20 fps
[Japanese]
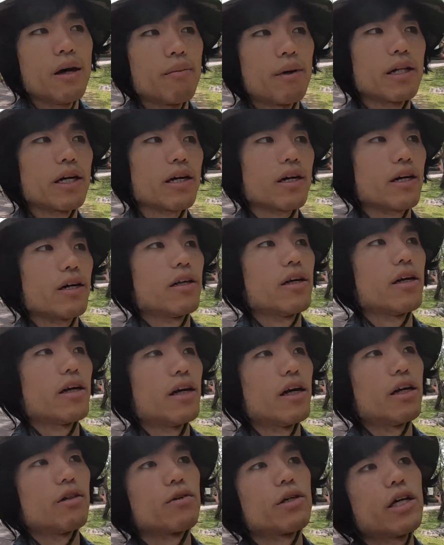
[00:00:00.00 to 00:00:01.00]
まあ、だから
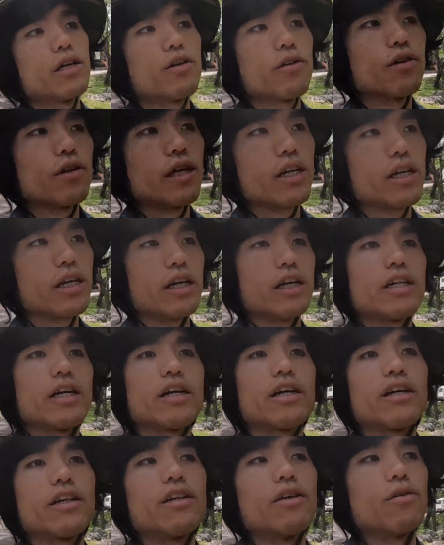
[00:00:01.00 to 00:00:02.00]
ね、えー、と結局何が言いた
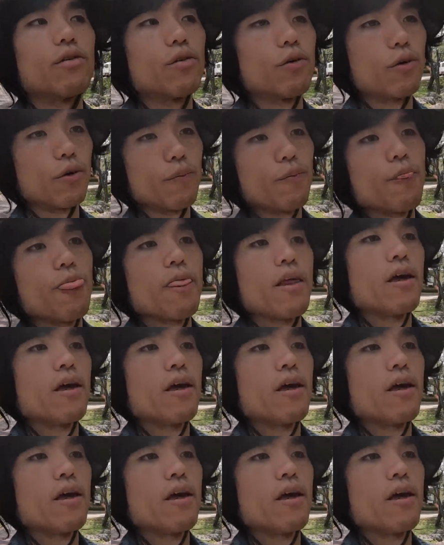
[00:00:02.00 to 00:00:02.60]
いかっていうと、